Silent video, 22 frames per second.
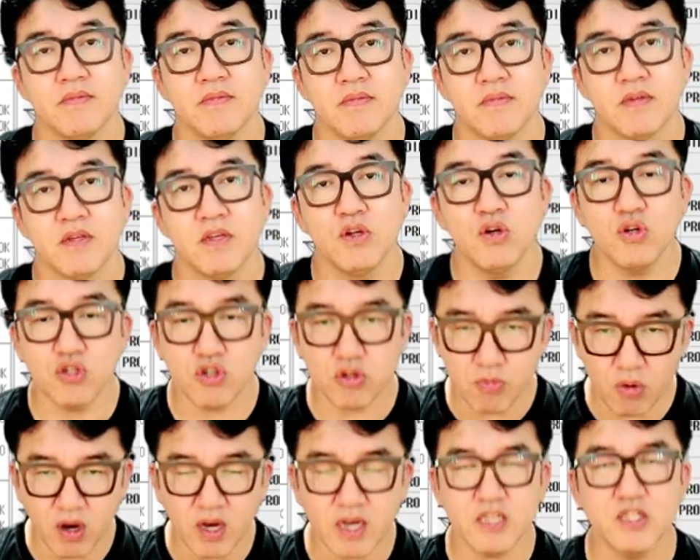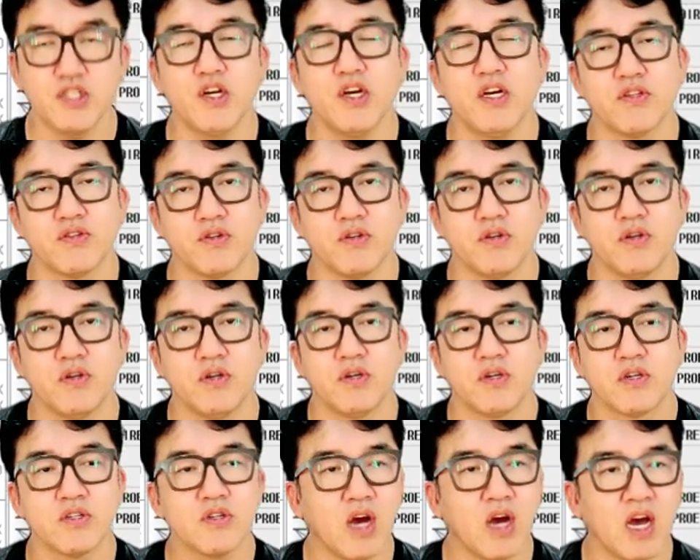이런 식으로 뭔가 있어야죠.
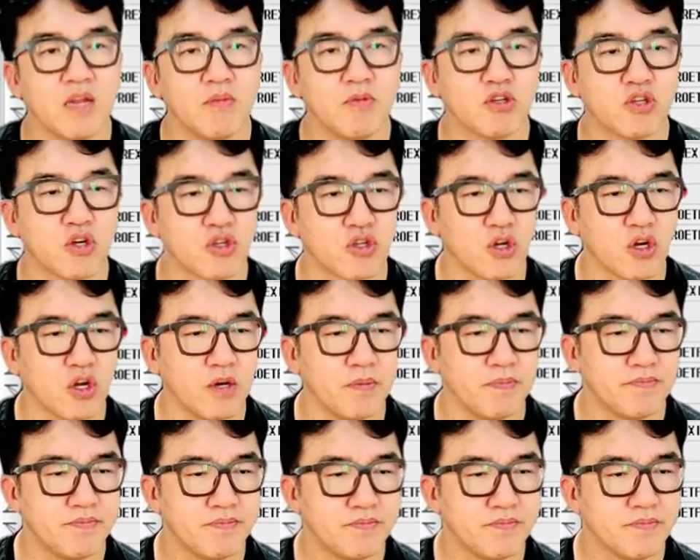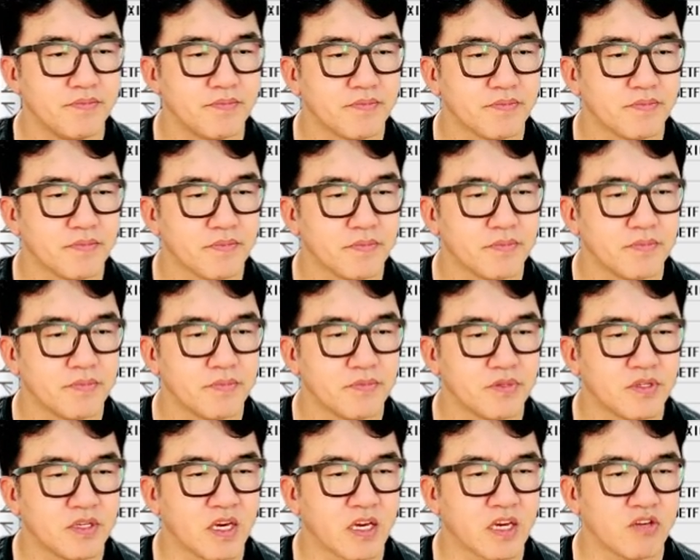그죠? 아니면 저처럼
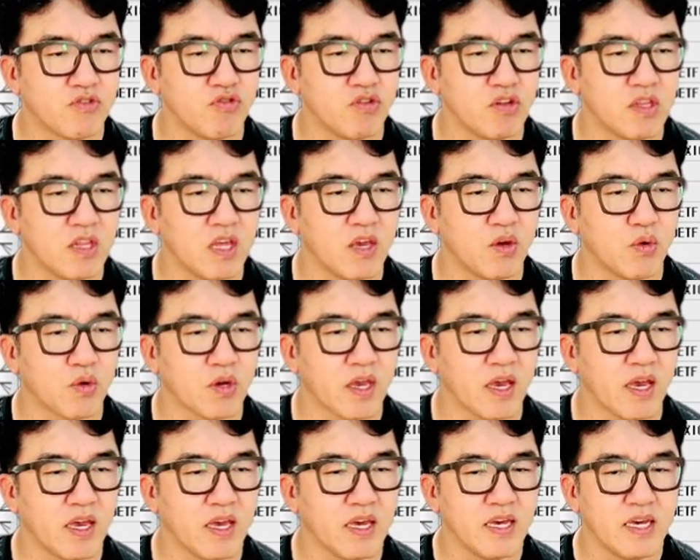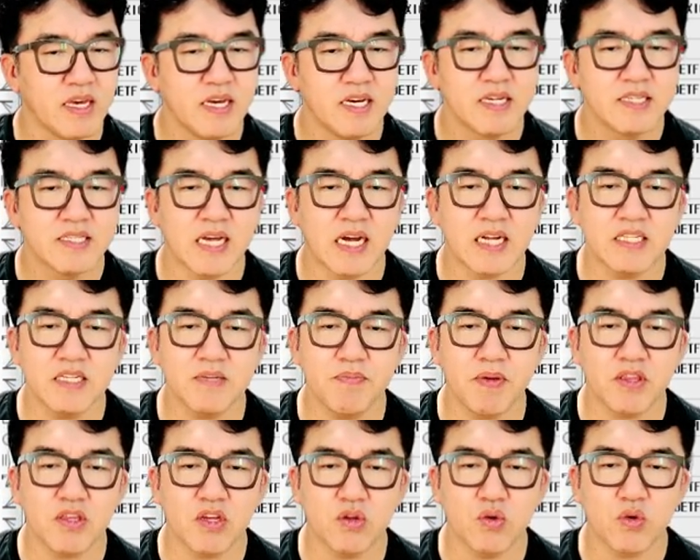제 기준인데 이렇게 상승
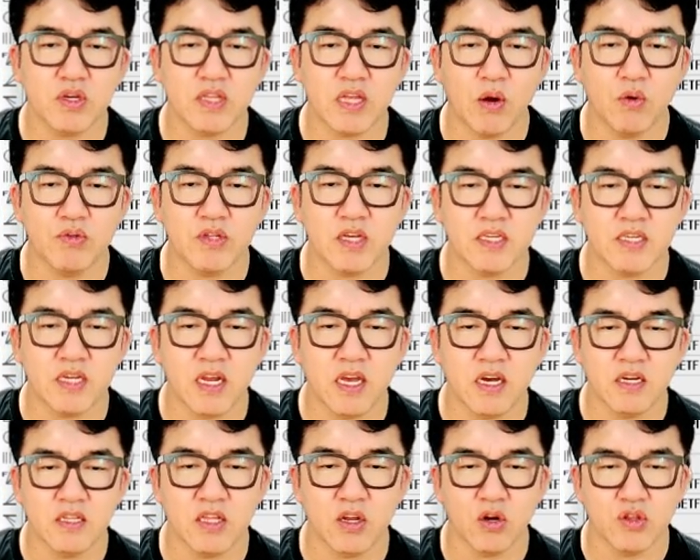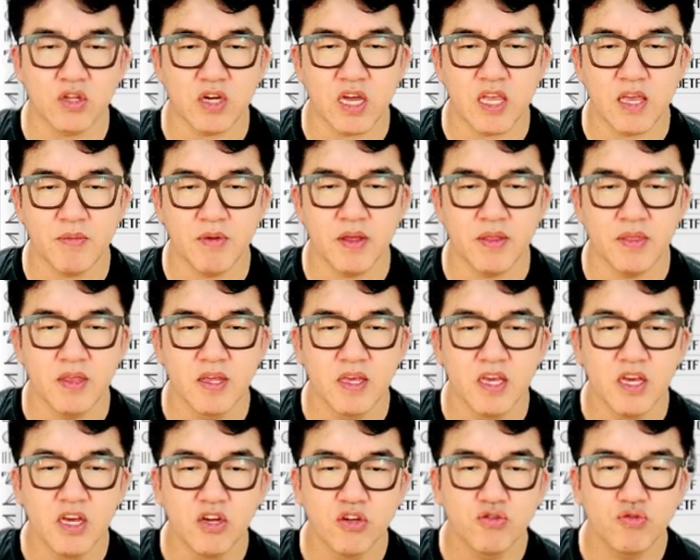패턴이 이렇게 나올 때 있잖아요. 그때는 어떻게 하냐면
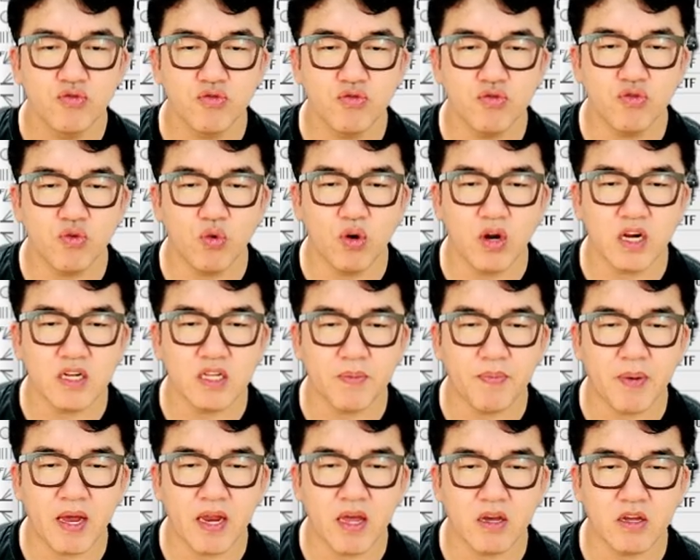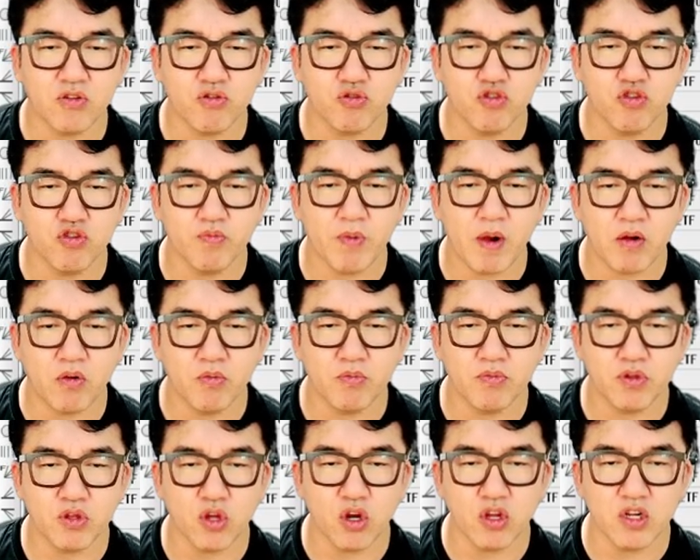쭉 올라갈 때 팔아요. 쭉 팔고
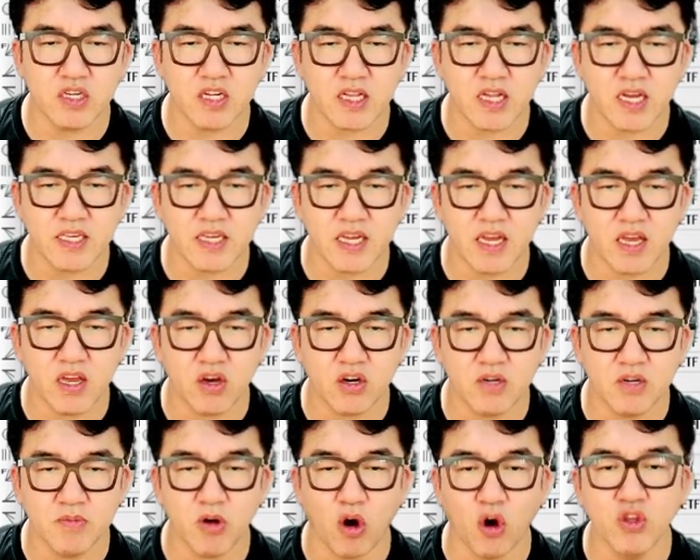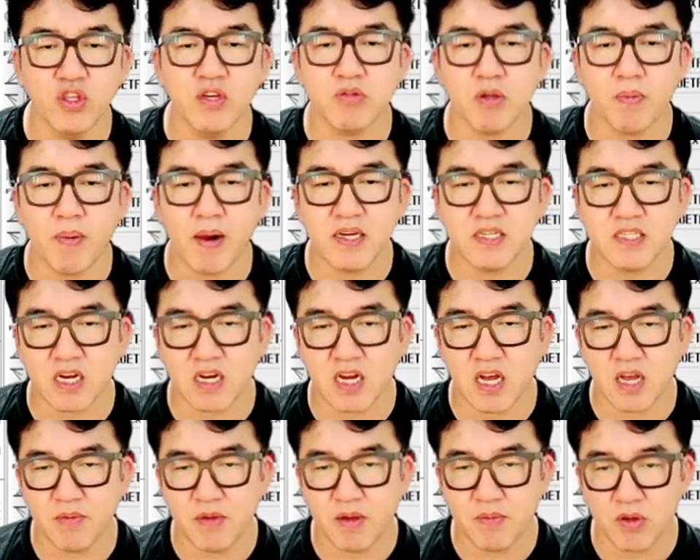떨어질 때 사잖아요. 그러면 언제부터 팔기
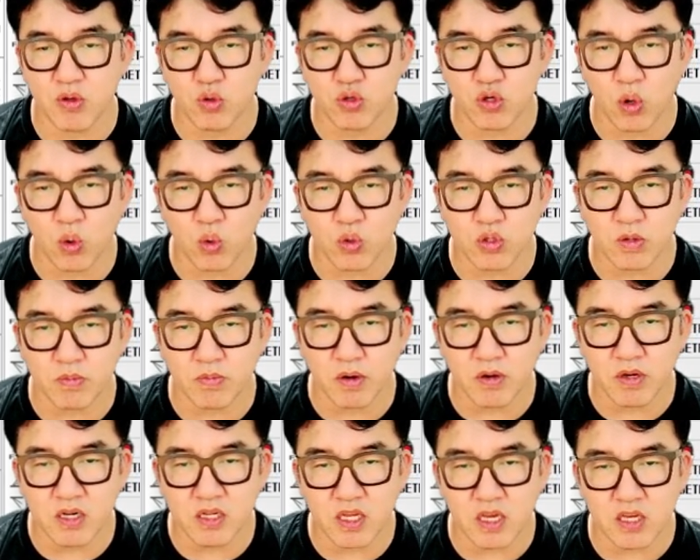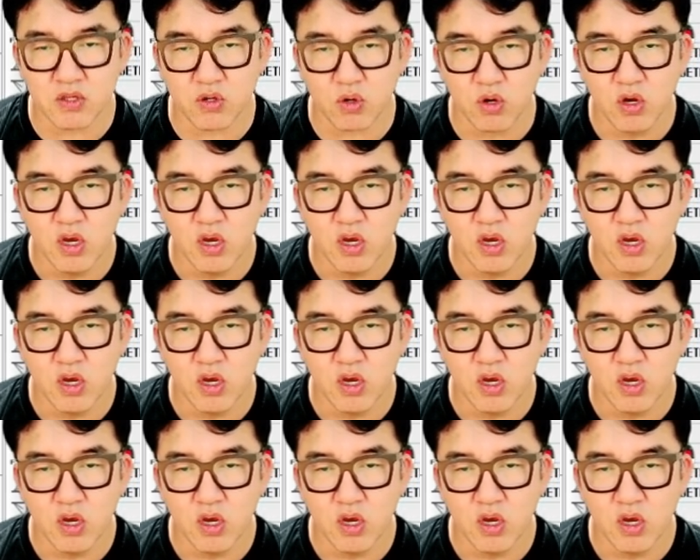시작하냐면 요 정고점 넘길 때 있죠.